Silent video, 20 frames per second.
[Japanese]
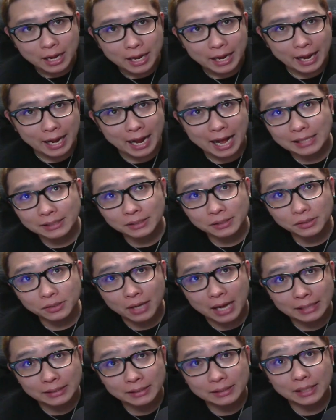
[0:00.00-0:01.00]
えー、明日の
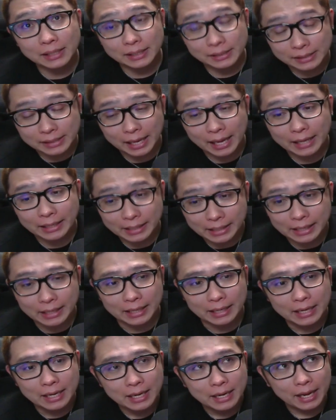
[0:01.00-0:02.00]
20日ですね、に、